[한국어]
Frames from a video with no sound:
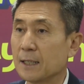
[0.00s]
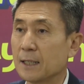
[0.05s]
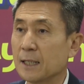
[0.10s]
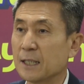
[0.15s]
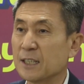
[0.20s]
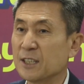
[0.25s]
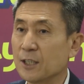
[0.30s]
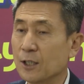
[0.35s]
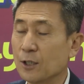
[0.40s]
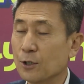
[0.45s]
어,
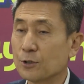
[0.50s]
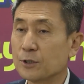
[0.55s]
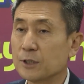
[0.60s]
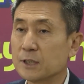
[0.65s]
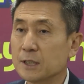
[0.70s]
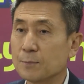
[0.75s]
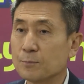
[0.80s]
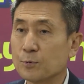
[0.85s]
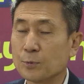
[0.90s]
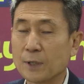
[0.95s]

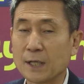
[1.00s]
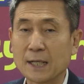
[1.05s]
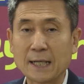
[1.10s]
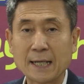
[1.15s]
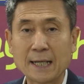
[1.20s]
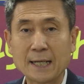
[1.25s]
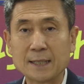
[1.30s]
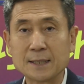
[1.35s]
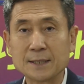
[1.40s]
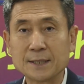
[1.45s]
연료전지 부분에
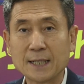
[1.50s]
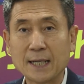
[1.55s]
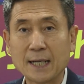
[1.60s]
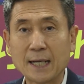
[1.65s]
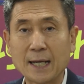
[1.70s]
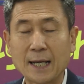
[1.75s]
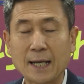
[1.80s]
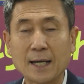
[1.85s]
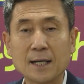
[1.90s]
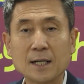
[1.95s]

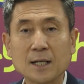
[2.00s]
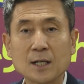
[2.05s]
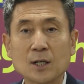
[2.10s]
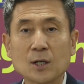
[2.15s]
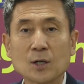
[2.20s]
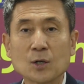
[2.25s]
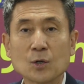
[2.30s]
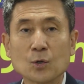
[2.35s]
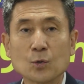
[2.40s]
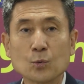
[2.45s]
나눴는데,
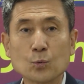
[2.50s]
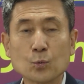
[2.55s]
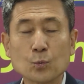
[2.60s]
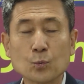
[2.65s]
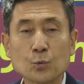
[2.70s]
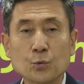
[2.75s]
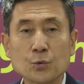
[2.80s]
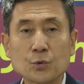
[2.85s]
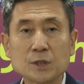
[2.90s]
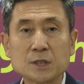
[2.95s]

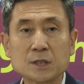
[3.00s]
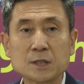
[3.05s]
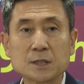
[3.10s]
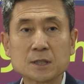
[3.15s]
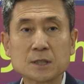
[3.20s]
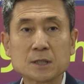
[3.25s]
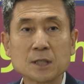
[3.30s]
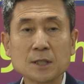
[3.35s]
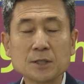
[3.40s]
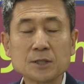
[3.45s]
우,
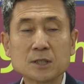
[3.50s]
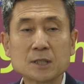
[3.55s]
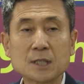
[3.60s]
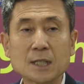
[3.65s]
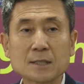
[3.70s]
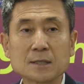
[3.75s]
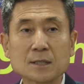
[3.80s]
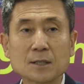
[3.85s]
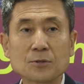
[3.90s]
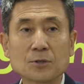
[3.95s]

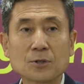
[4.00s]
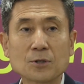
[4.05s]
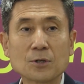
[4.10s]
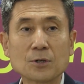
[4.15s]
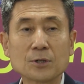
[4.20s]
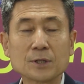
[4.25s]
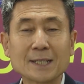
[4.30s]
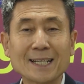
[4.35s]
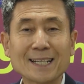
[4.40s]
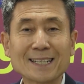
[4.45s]

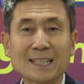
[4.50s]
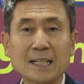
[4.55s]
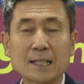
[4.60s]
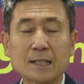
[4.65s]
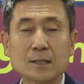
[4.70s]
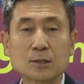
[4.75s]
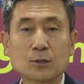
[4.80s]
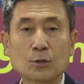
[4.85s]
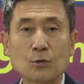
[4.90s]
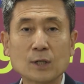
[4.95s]
전체적으로
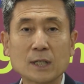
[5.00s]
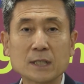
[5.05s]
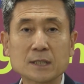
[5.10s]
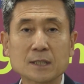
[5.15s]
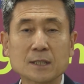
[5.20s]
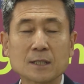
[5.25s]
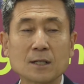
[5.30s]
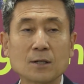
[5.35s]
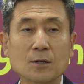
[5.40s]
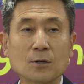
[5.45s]
예타를
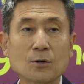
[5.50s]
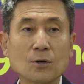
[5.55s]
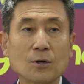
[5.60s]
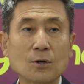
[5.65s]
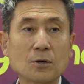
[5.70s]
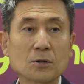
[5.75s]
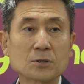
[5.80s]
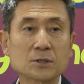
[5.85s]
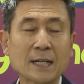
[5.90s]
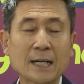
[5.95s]
통과시키려고